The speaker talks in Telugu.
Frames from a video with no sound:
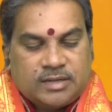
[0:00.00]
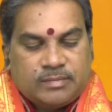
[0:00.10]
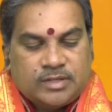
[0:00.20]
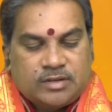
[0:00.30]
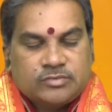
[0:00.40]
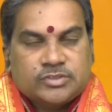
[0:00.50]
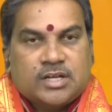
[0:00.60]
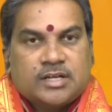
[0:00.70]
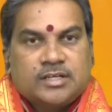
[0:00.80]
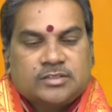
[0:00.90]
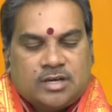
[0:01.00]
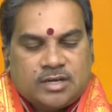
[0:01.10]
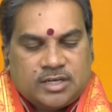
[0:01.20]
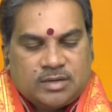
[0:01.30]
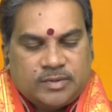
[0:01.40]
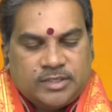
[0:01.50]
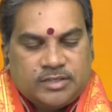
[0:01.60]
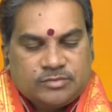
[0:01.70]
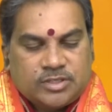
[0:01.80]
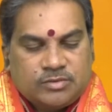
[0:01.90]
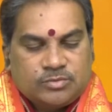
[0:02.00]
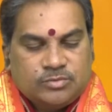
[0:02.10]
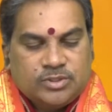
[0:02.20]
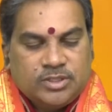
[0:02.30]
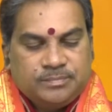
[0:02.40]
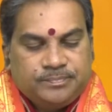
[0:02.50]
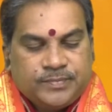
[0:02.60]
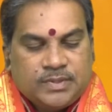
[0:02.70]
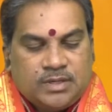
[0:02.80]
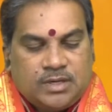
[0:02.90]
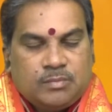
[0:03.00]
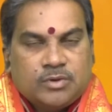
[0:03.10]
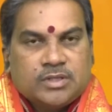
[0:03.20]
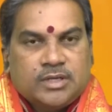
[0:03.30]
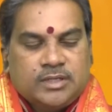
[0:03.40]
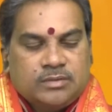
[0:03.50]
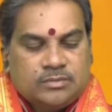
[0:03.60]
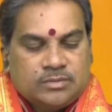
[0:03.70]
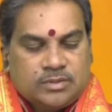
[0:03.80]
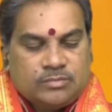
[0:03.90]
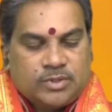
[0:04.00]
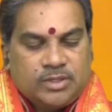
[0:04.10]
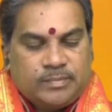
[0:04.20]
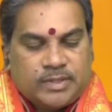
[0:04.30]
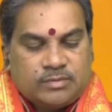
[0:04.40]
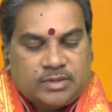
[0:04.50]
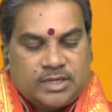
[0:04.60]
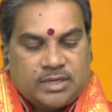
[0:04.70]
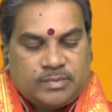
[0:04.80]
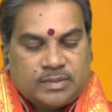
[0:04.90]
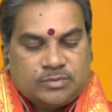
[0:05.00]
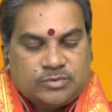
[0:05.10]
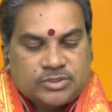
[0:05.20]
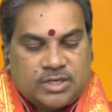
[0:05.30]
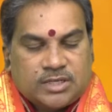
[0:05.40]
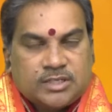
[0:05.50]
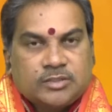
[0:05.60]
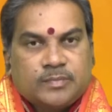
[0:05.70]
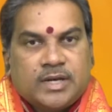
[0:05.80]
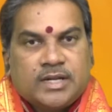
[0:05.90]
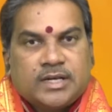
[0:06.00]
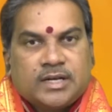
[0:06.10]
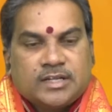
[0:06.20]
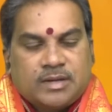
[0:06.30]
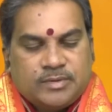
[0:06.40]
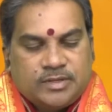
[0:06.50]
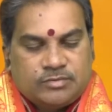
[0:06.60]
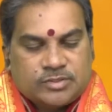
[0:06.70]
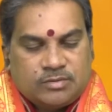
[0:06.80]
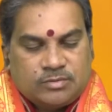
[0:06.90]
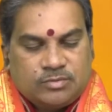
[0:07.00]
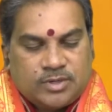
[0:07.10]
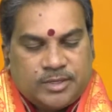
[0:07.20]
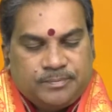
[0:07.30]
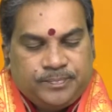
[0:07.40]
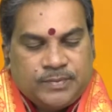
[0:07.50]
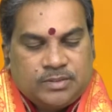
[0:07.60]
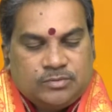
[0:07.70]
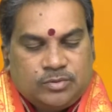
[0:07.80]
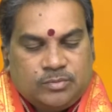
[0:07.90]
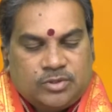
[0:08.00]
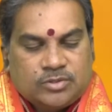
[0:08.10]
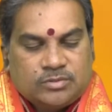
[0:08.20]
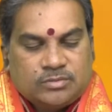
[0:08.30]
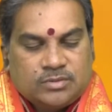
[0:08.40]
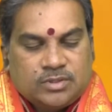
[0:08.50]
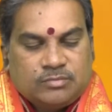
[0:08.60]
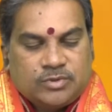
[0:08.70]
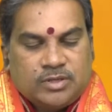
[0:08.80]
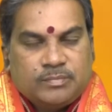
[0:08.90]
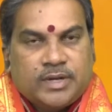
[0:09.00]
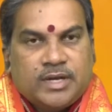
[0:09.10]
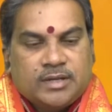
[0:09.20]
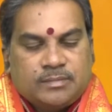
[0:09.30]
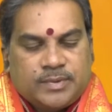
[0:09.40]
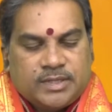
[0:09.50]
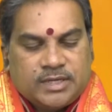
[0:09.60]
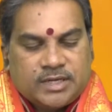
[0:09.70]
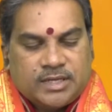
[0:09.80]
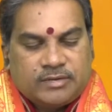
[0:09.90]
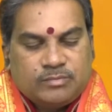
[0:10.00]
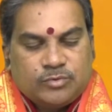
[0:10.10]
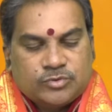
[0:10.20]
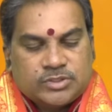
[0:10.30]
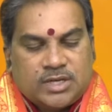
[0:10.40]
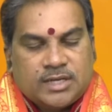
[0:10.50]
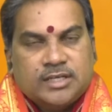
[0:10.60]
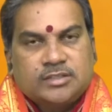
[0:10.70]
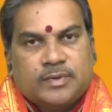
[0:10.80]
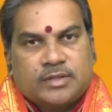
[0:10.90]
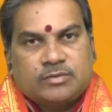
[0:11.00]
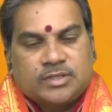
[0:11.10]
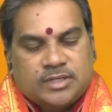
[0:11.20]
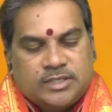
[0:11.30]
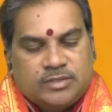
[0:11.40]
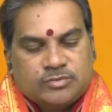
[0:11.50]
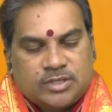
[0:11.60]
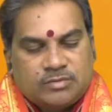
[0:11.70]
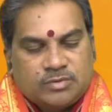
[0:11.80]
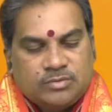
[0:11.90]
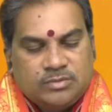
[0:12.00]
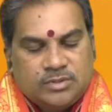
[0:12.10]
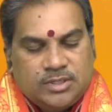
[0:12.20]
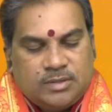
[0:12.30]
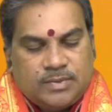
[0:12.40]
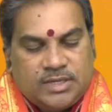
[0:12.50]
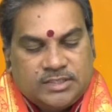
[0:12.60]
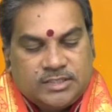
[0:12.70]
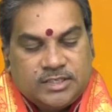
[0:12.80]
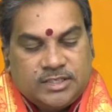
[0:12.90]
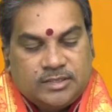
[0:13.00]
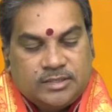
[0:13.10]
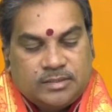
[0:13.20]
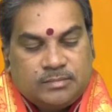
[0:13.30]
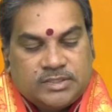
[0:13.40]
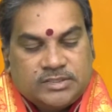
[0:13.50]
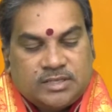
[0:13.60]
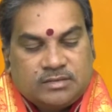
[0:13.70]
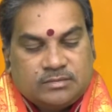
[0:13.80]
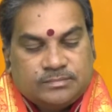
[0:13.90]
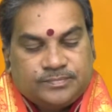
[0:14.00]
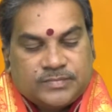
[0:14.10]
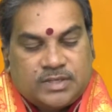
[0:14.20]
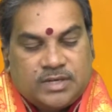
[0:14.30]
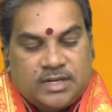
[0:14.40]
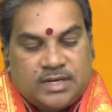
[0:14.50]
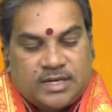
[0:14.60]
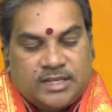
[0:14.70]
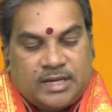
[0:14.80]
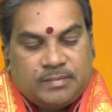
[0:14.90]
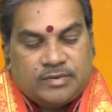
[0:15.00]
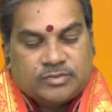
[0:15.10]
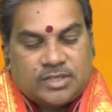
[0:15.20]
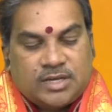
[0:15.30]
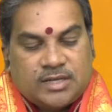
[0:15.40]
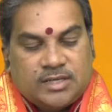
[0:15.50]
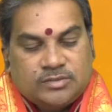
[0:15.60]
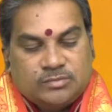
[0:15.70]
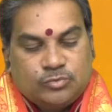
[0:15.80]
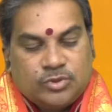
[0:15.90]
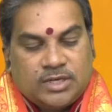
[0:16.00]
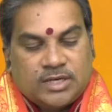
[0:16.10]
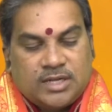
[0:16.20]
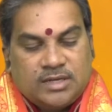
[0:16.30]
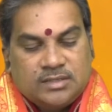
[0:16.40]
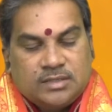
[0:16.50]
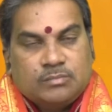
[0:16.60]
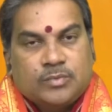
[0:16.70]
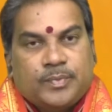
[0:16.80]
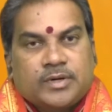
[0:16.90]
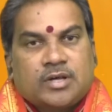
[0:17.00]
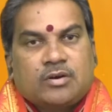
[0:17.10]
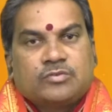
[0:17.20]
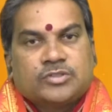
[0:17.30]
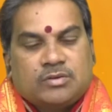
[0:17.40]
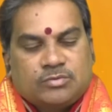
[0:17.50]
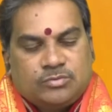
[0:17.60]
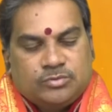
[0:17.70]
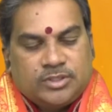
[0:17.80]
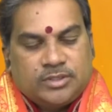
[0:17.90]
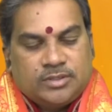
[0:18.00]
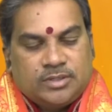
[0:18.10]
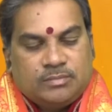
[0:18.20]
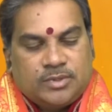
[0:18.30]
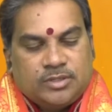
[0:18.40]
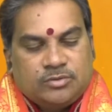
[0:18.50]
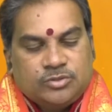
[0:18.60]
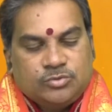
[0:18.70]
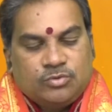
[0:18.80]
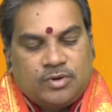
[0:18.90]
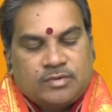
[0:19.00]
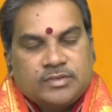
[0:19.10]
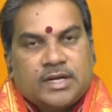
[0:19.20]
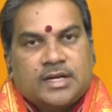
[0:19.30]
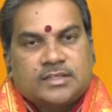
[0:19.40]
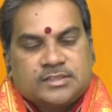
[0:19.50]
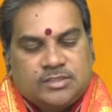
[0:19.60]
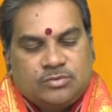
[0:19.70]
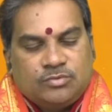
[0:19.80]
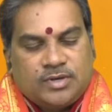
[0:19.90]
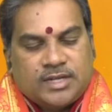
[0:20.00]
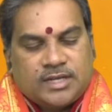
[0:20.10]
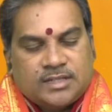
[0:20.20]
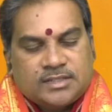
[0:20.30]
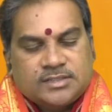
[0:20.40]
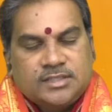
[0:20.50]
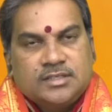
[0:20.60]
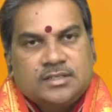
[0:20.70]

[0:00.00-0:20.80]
నలభై నాలుగు నిమిషాలకు అయితే ఆరు గంటల పదిహేను నిమిషాల వరకు ఉంది అమృత గడియలు ఉదయం పదకొండు గంటల పదమూడు నిమిషాల్లాగా అయితే పన్నెండు గంటల నలభై ఏడు నిమిషాల వరకు ఉన్నాయి దుర్ముహూర్తం ఉదయం పన్నెండు పది గంటల ఇరవై మూడు నిమిషాల్లాగా అయితే పదకొండు గంటల ఏడు నిమిషాల వరకు మళ్ళీ తిరిగి మధ్యాహ్నం రెండు గంటల యాభై నిమిషాల్లాగా అయితే మూడు గంటల ముప్పై నాలుగు నిమిషాల వరకు ఉంది మరి ఈరోజు గురువారం ఏకాదశి గురువారం ఏకాదశి